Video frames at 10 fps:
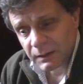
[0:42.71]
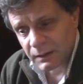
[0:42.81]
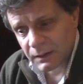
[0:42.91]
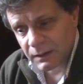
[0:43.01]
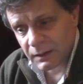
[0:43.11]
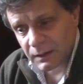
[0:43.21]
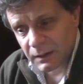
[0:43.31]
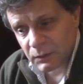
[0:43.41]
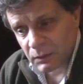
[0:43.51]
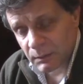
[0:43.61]

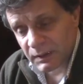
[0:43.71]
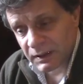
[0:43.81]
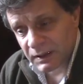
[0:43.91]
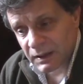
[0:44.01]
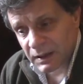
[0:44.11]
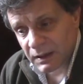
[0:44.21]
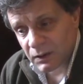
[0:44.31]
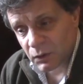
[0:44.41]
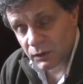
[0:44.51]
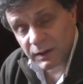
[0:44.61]
eh, de una manera
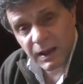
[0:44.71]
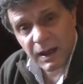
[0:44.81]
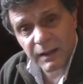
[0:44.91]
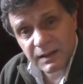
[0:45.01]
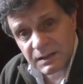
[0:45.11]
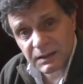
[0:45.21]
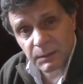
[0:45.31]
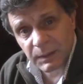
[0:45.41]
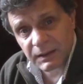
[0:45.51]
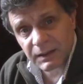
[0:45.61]
ordenada y
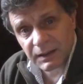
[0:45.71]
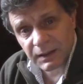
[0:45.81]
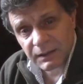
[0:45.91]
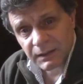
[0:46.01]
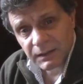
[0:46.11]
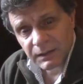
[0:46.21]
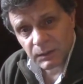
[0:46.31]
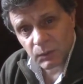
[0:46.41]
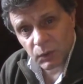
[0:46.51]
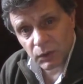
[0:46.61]
sistemática, de
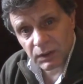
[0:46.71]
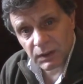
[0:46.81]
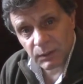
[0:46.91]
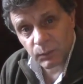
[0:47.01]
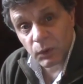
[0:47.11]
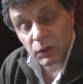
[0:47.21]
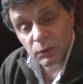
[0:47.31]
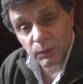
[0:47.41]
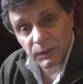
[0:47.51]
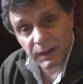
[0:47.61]
modo que el
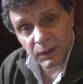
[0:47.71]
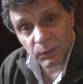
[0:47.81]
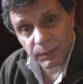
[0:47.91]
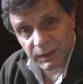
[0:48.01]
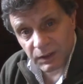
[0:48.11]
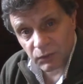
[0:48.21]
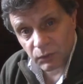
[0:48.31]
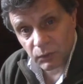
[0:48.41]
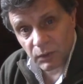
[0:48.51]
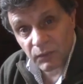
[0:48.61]
puerto pueda recuperar
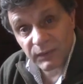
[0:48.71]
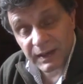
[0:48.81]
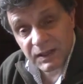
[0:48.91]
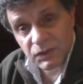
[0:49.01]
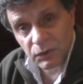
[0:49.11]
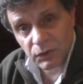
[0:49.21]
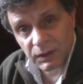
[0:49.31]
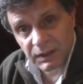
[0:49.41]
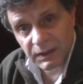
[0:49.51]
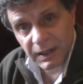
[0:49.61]
su enfilación
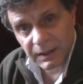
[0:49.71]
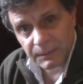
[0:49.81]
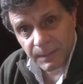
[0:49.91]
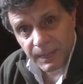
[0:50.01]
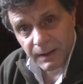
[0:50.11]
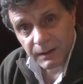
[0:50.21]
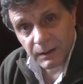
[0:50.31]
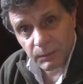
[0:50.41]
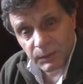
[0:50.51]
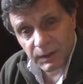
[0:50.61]
original,
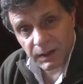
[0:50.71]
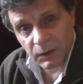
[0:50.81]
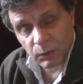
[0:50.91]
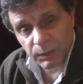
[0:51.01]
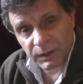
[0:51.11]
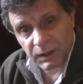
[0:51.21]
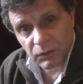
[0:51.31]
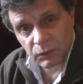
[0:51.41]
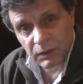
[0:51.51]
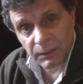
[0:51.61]
que pueda recuperar
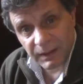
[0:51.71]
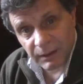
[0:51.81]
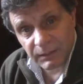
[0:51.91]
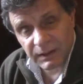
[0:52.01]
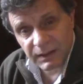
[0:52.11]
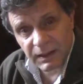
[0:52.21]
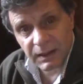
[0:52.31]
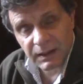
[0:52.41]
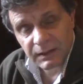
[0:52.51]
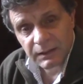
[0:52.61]
su navegabilidad